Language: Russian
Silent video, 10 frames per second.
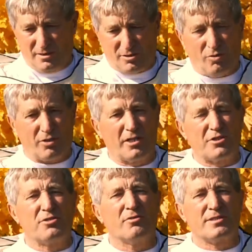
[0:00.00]
Скоро
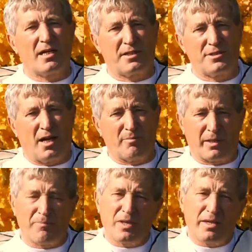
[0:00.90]
начнется
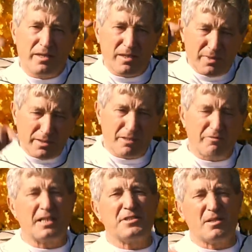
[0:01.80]
октябрь. Именно
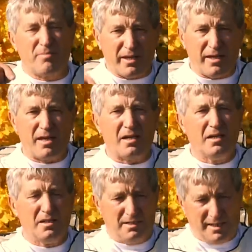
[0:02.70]
в октябре,
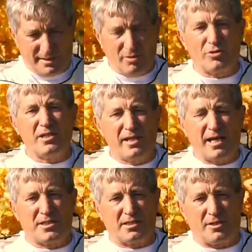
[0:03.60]
если он и
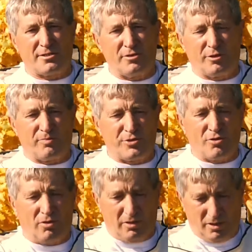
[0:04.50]
есть этот слет
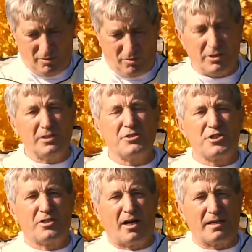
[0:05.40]
пчел, он и
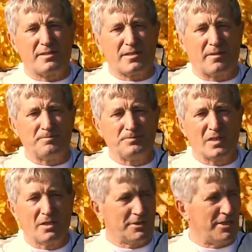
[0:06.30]
начинается.
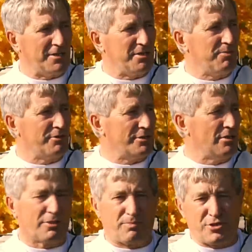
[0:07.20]
Кстати,
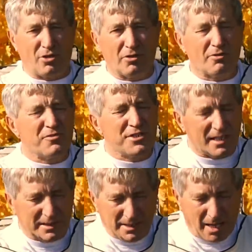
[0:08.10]
слет пчел он
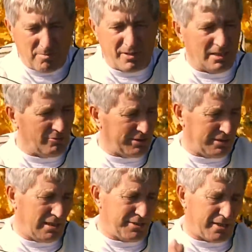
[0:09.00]
всегда был.
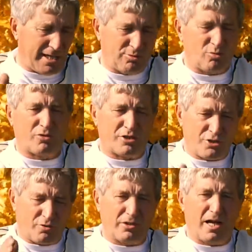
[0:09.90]
Вот литература,
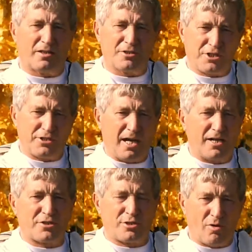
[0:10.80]
журналы
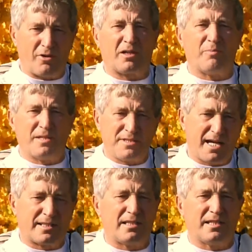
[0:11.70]
читаешь
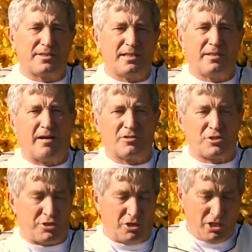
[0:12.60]
40-50 летней
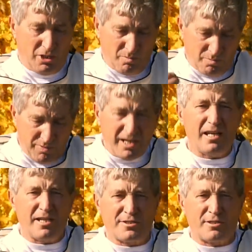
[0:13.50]
давности.
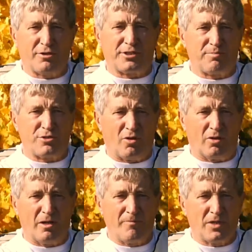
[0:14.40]
Были слеты
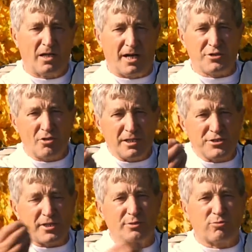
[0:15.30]
пчел. А что
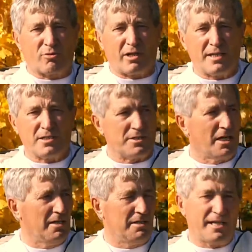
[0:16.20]
литературу ходить?
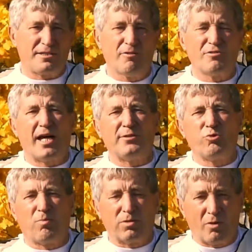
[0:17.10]
Если
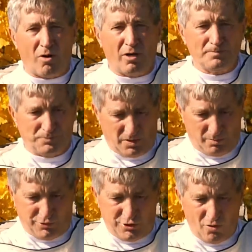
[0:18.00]
взять дупло,
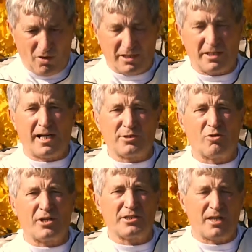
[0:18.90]
пчелы,
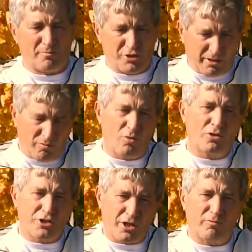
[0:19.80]
которые там
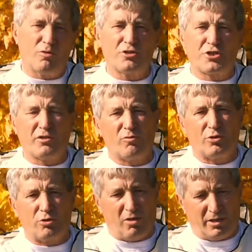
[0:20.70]
живут, живут,
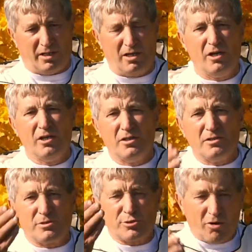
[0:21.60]
живут долго,
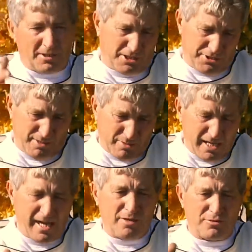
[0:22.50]
соты
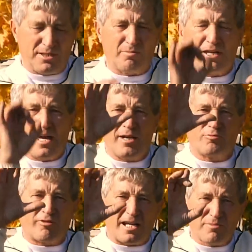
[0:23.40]
темнеют,
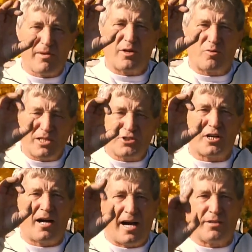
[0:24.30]
темнеют, размер
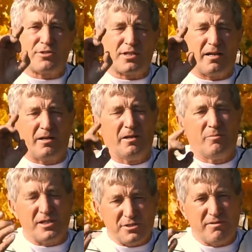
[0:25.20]
уменьшается
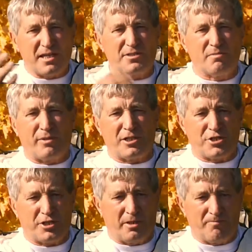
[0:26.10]
по известным
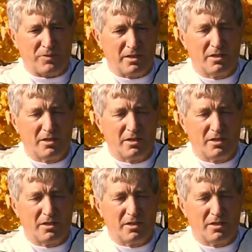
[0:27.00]
причинам.